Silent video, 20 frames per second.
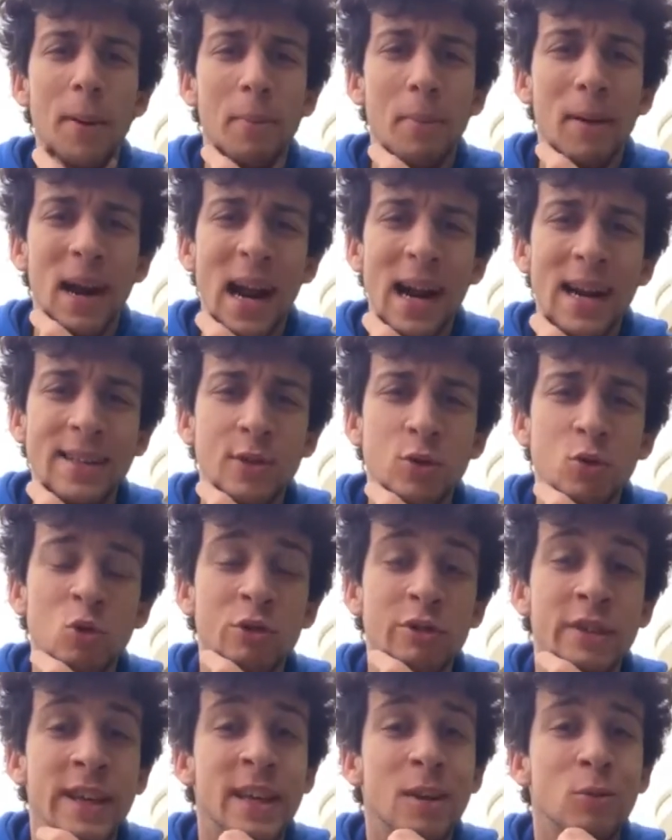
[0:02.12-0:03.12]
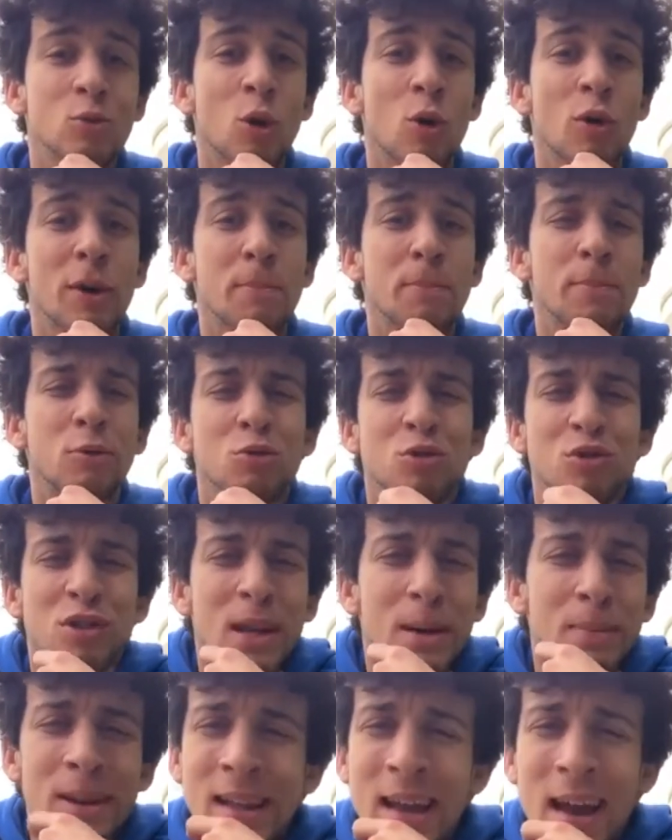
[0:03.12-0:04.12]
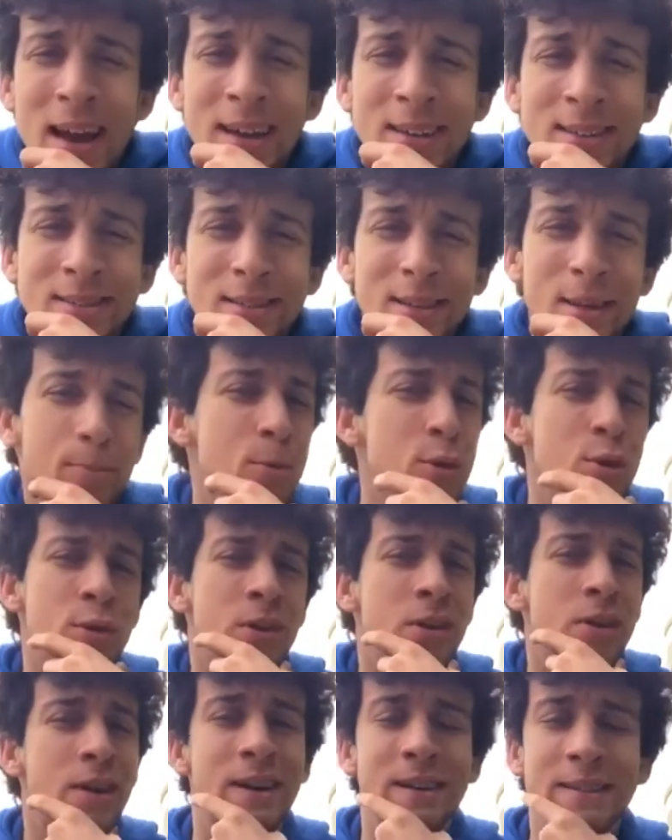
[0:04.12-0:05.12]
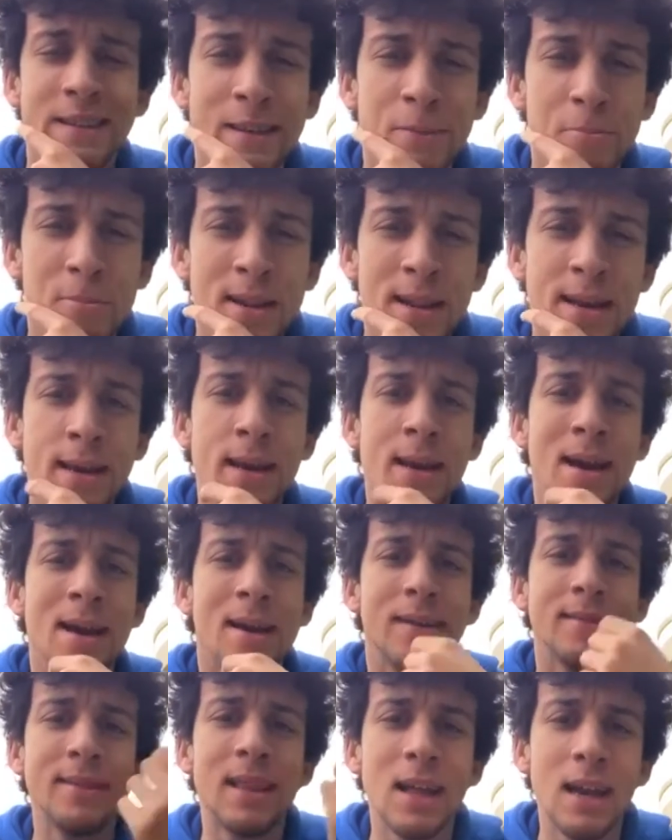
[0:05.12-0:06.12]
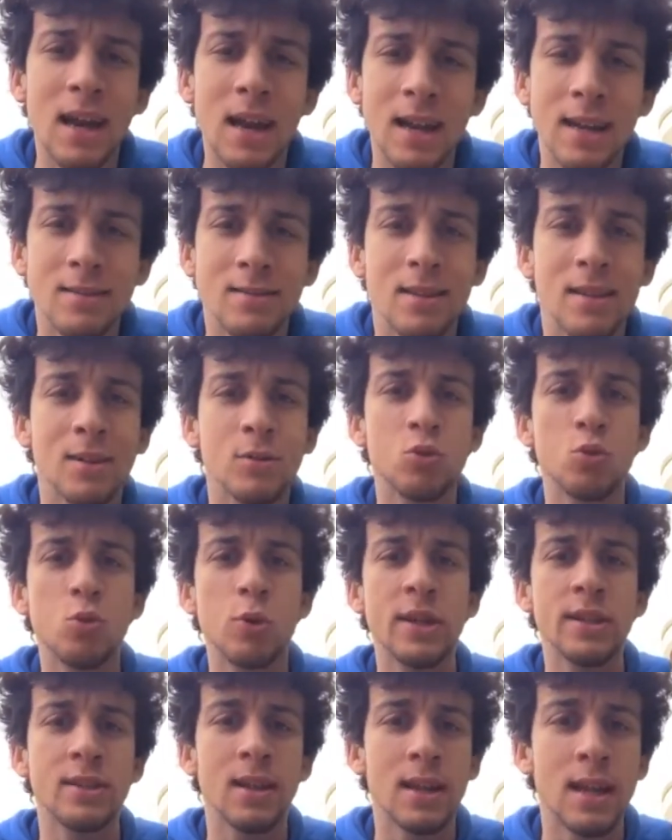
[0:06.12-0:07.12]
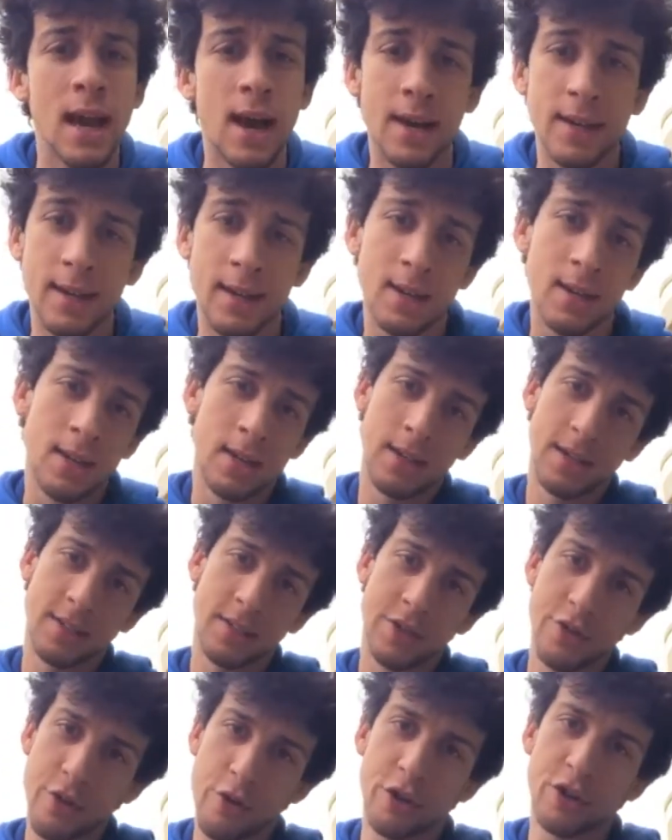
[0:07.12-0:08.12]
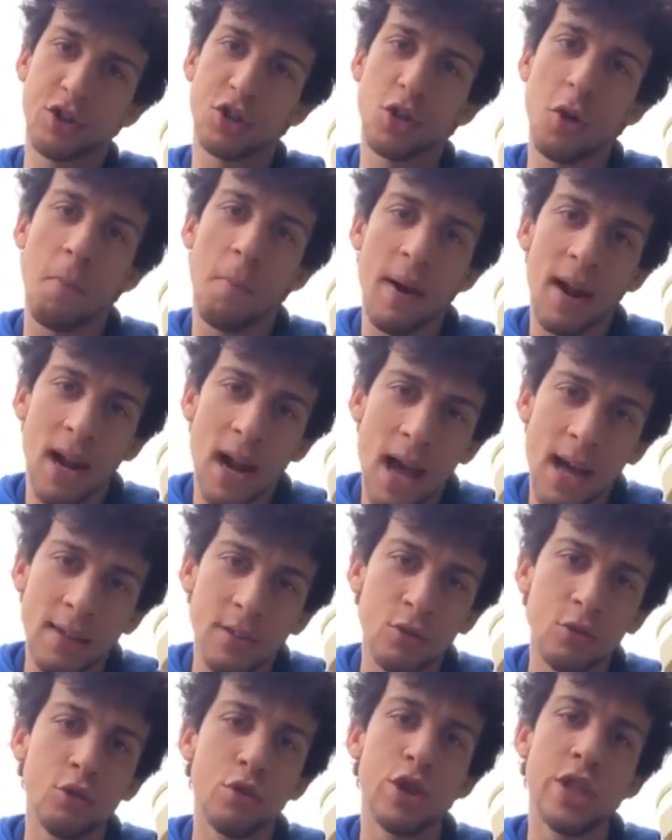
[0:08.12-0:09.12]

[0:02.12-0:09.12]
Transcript: per parlare di uno degli autori più strabilianti, più incredibili della letteratura italiana. Signori, sto parlando